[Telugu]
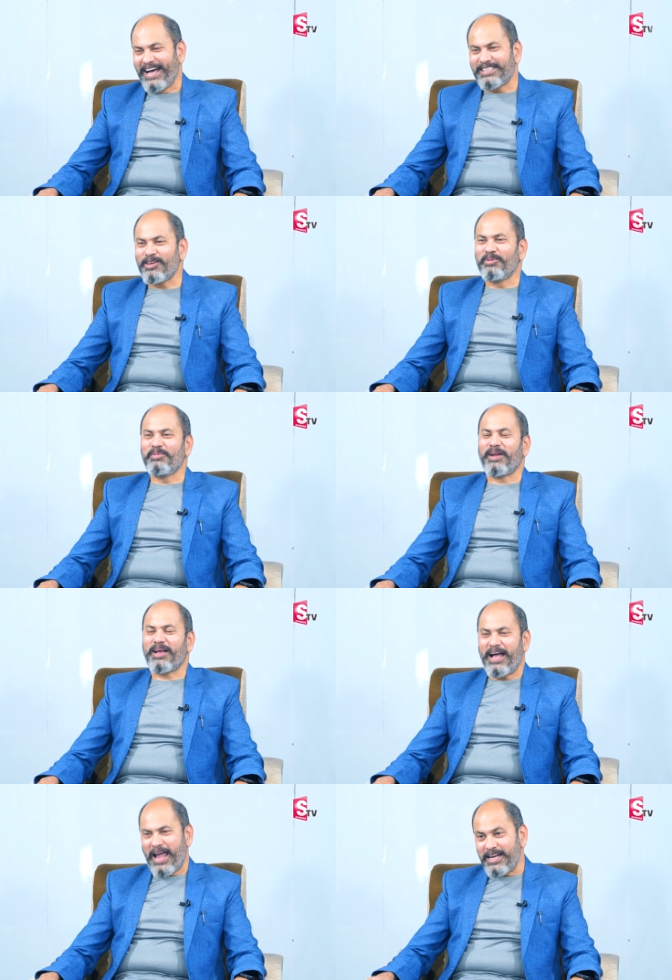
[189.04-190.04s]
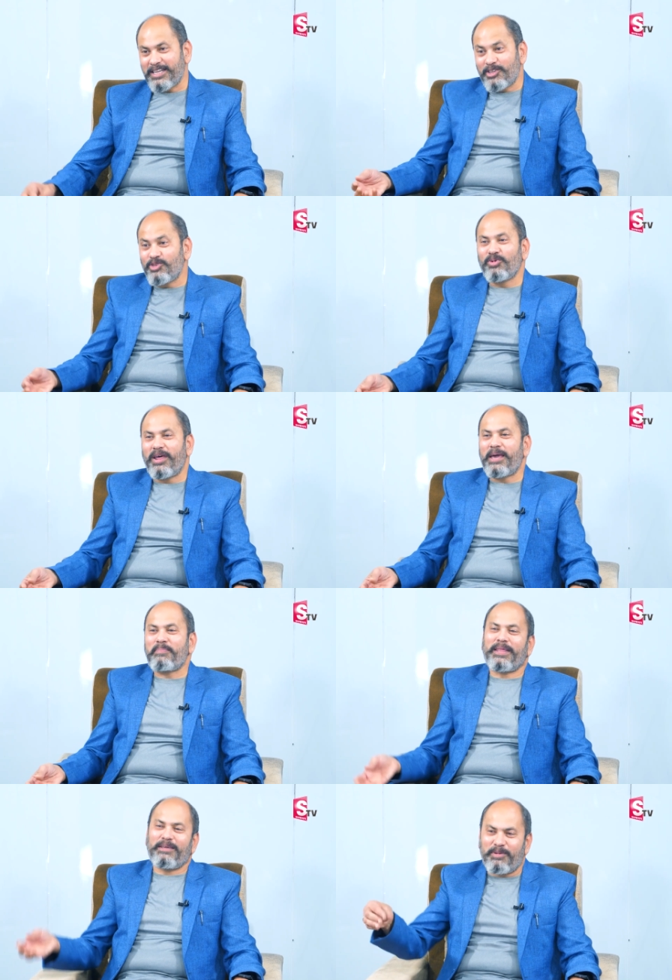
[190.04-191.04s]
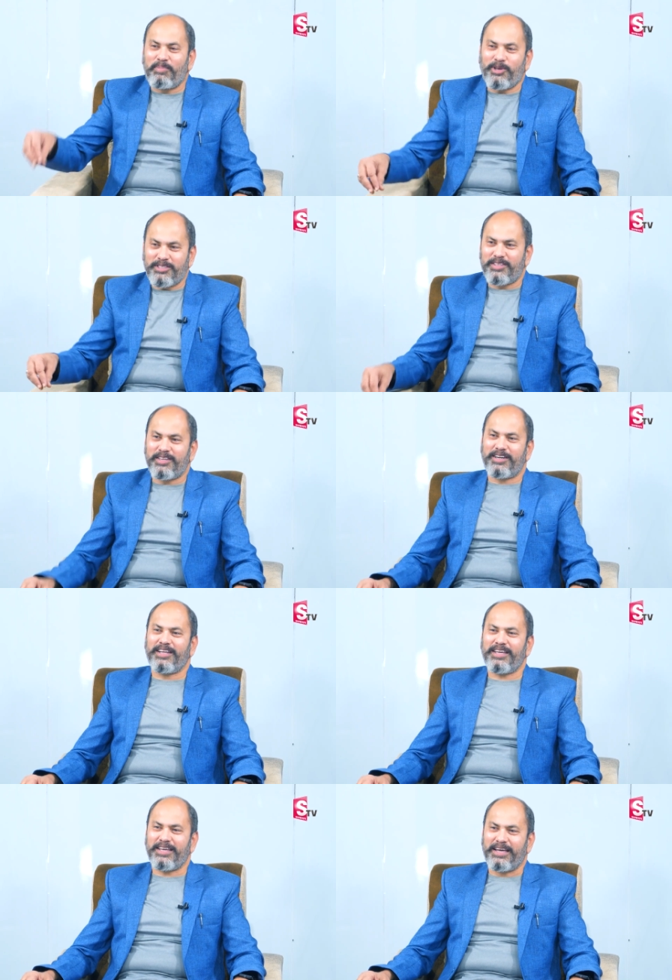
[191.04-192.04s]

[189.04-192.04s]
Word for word: అసలు మనకు యాటిట్యూడ్ అనే పదం ఎప్పుడు వస్తుందంటే